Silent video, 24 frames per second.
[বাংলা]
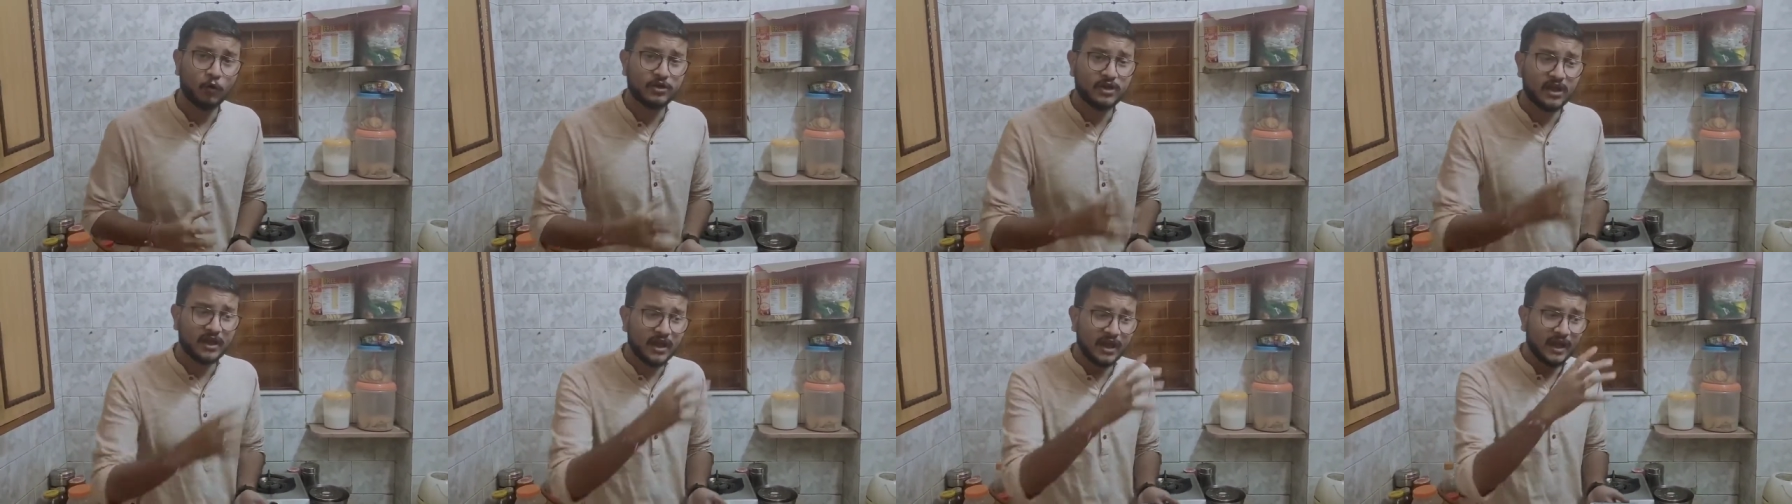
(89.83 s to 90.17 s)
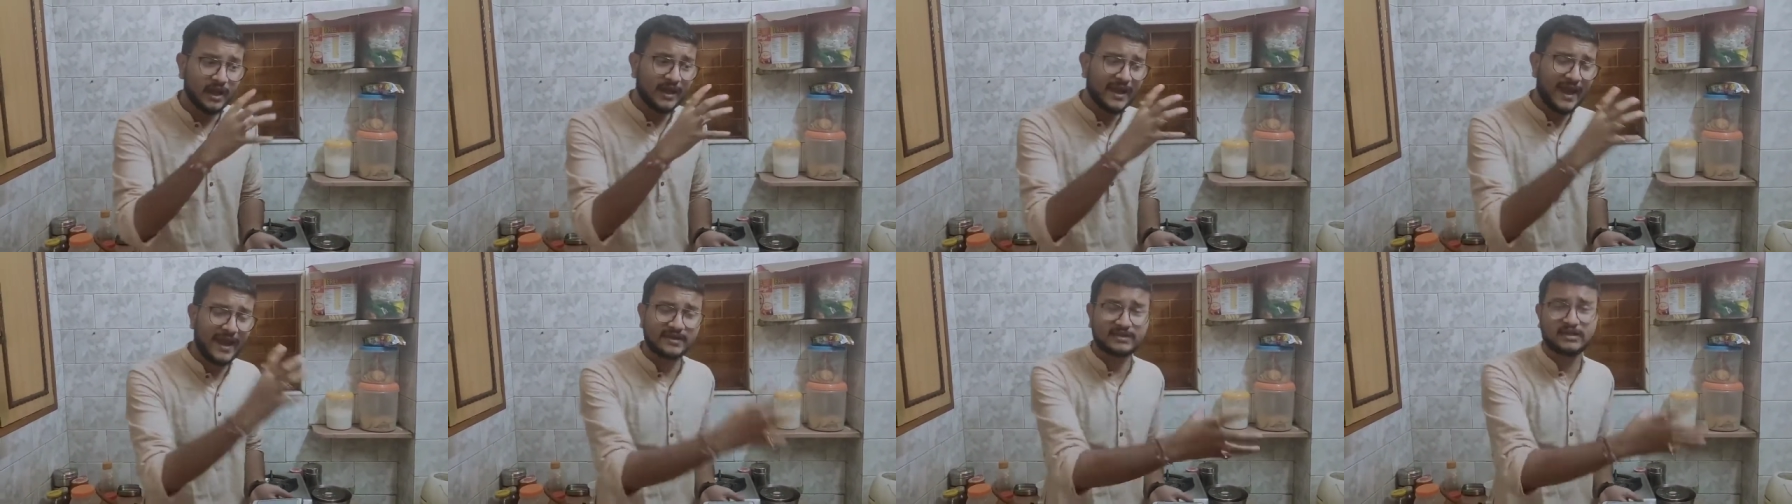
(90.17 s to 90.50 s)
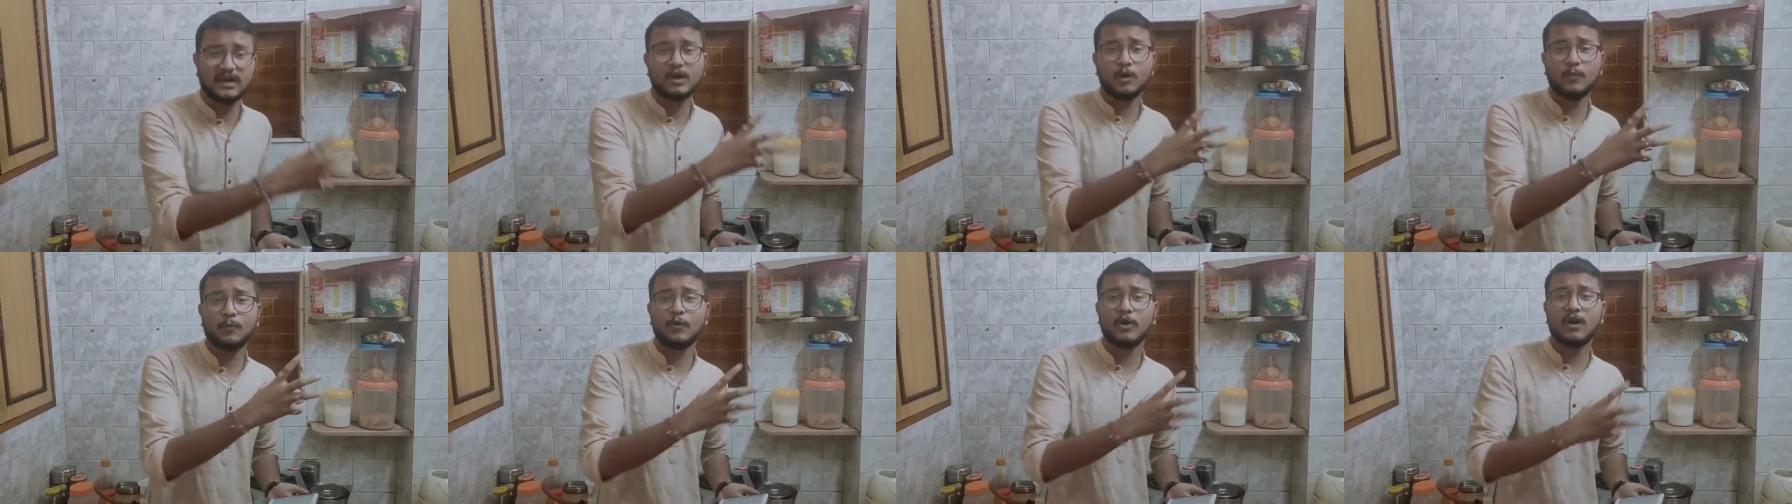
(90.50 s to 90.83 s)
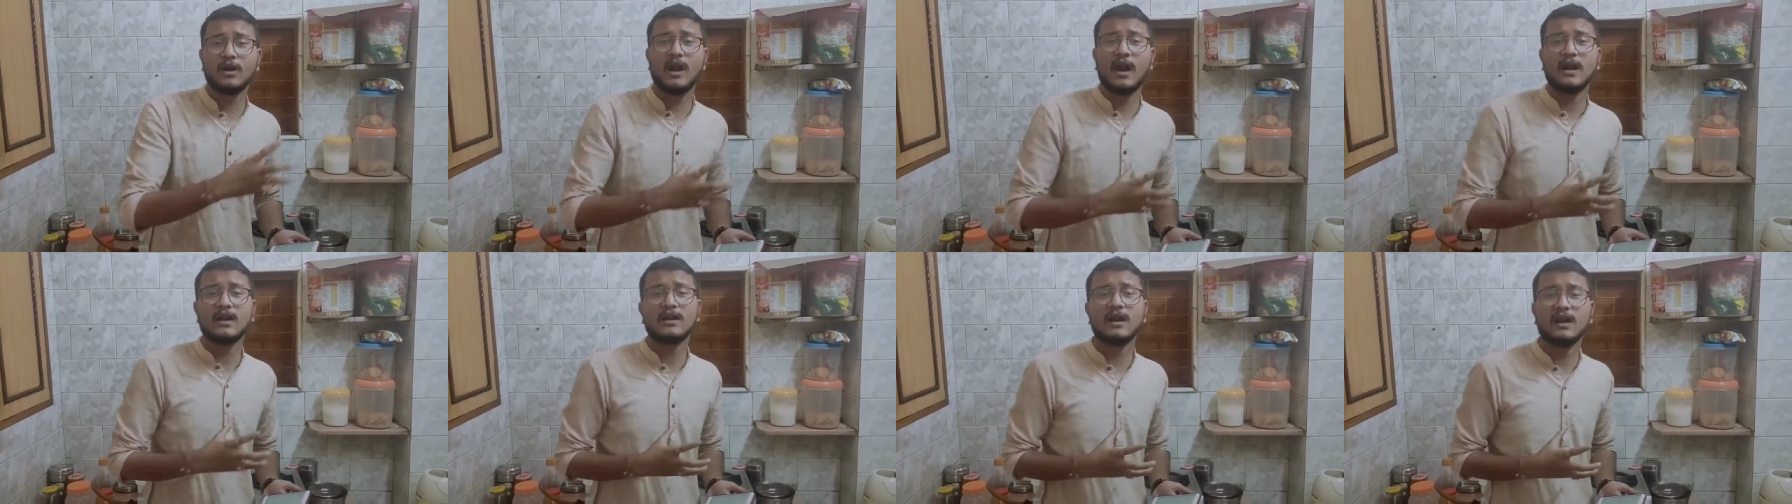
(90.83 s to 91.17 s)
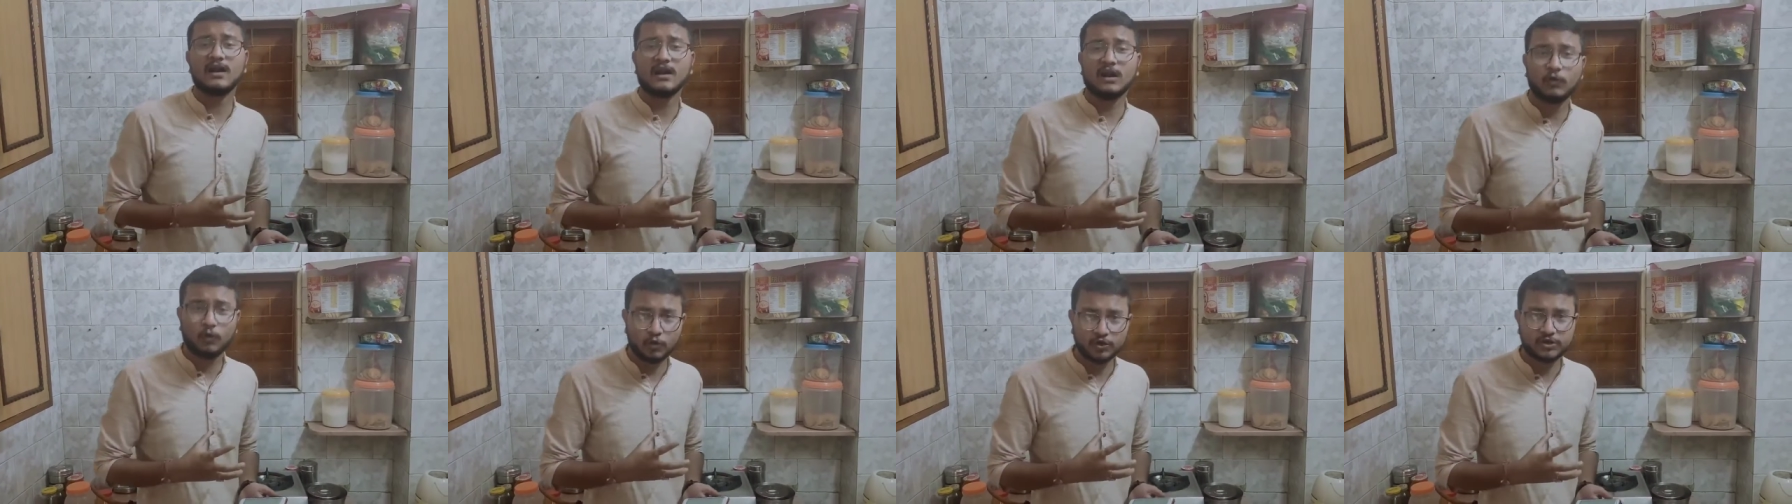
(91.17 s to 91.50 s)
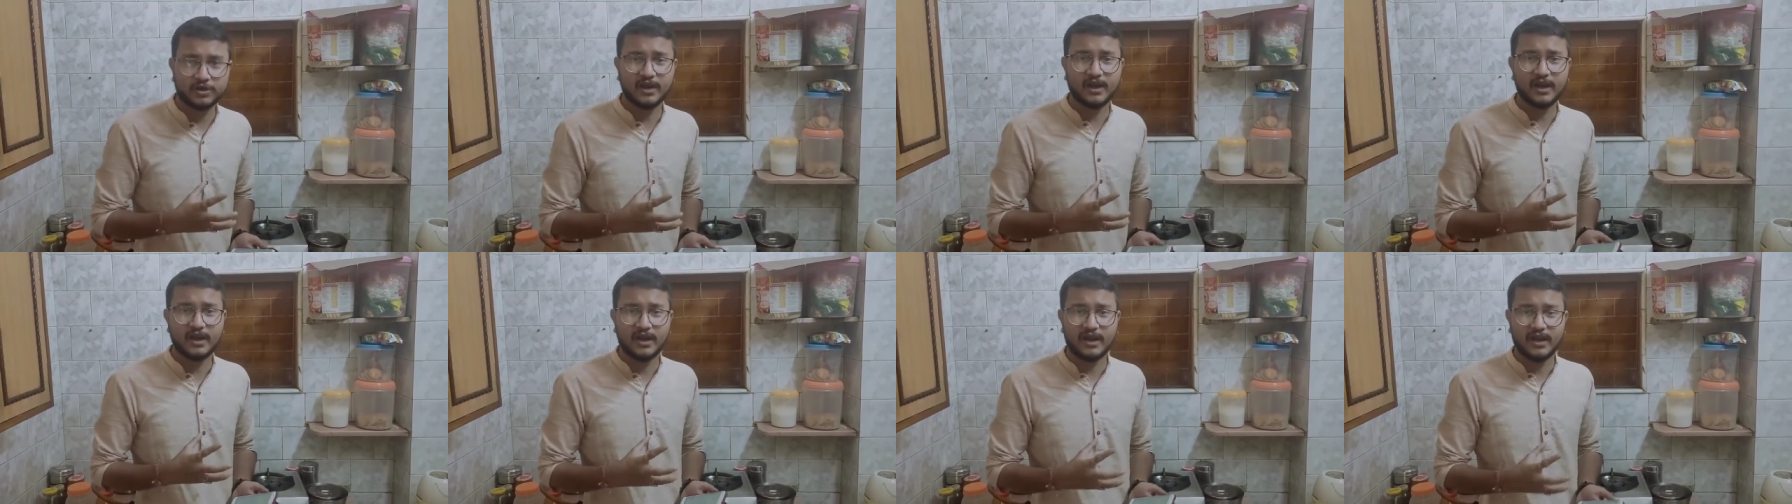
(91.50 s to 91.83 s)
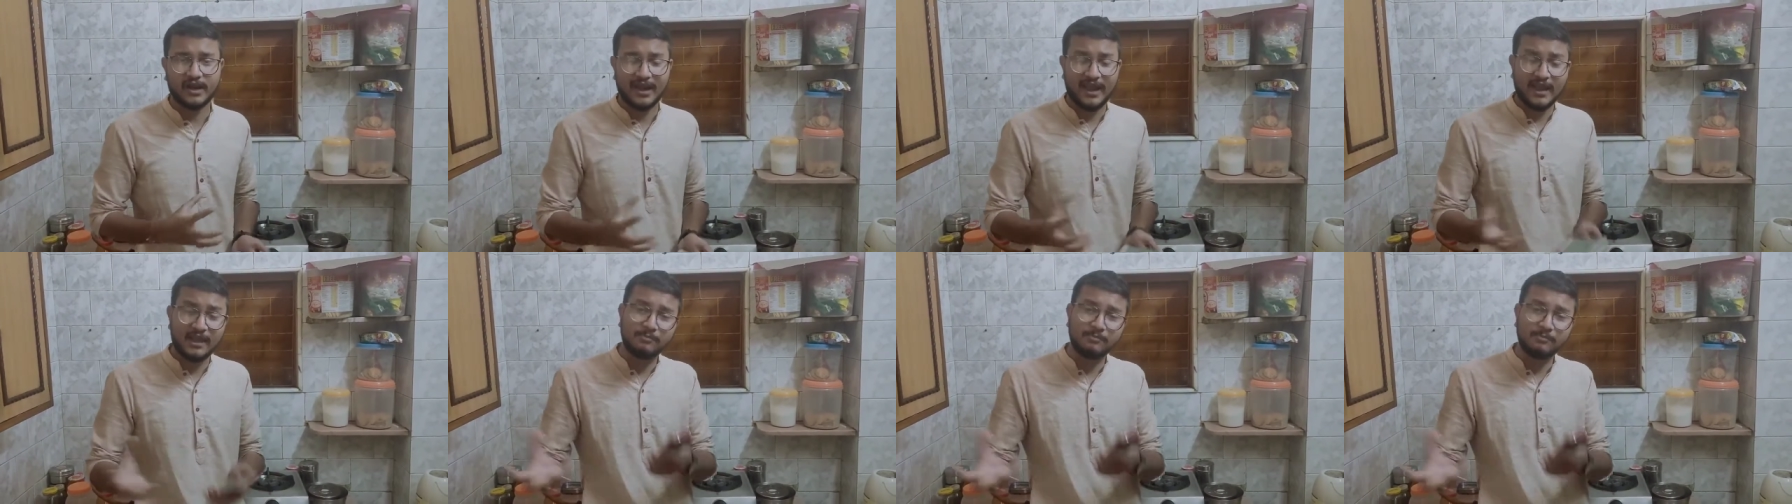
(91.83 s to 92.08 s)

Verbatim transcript: ওদিকে গ্যাসের ওপরে রান্নাটা কষে এলে